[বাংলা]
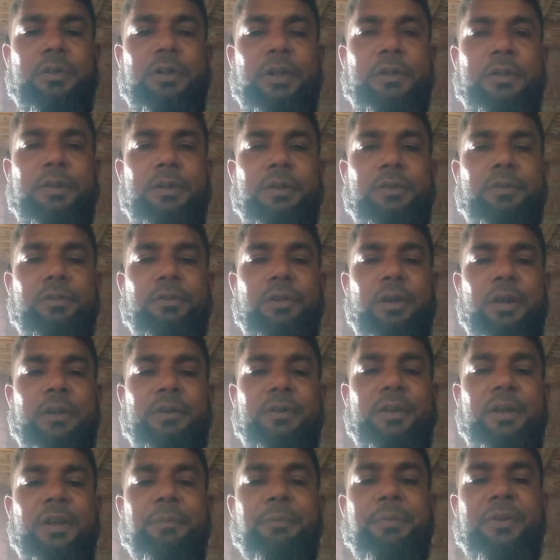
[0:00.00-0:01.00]
জাতির জন্য
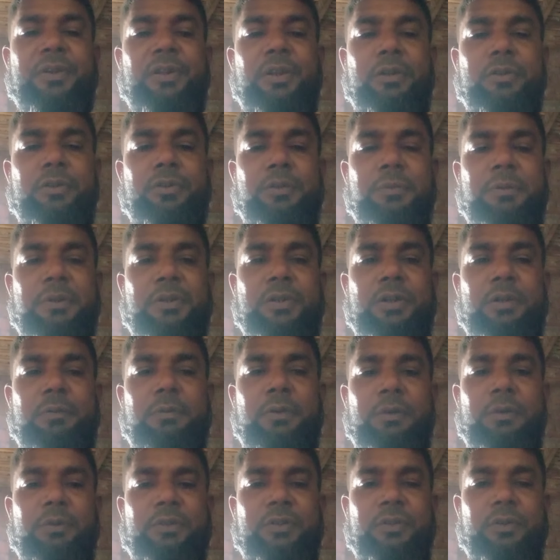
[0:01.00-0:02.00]
আন্তরিক প্রীতি আর শুভেচ্ছা
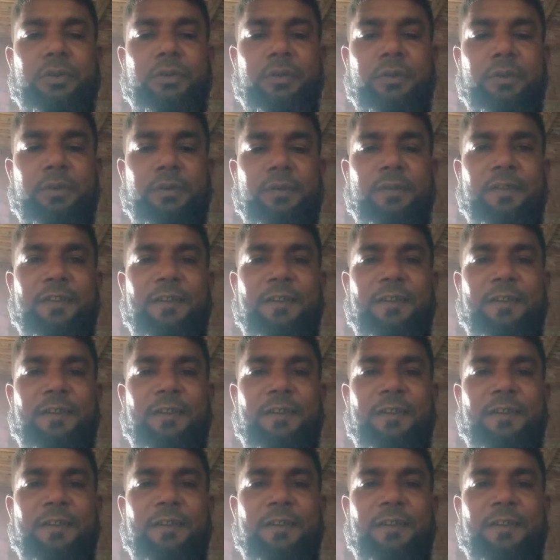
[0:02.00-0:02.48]
ভালোবাসা রইল